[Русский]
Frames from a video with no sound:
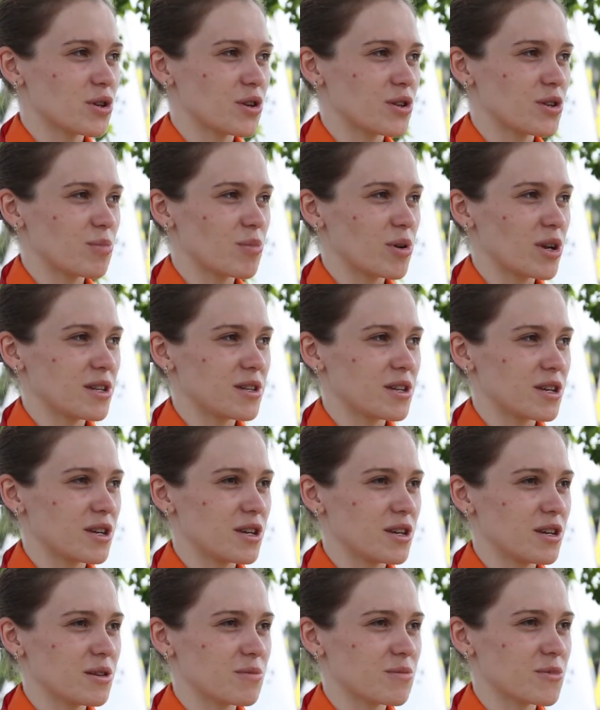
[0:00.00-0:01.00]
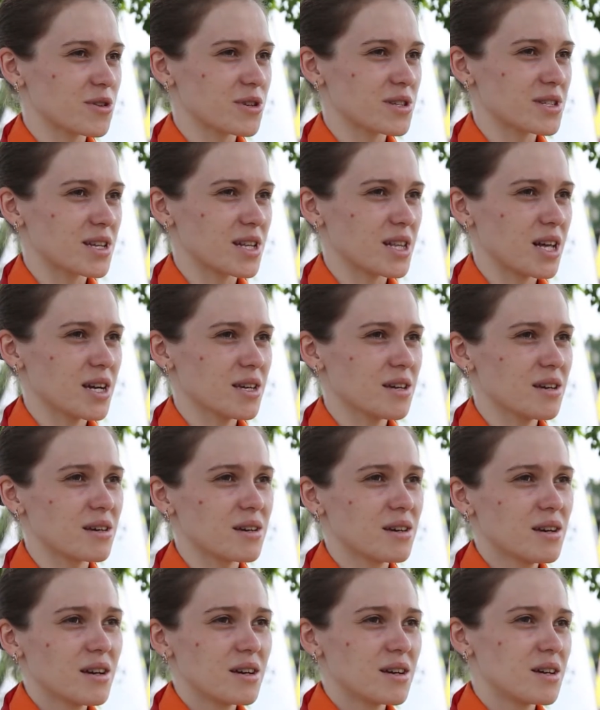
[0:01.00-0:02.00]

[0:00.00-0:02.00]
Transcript: но это были такие немного салаги,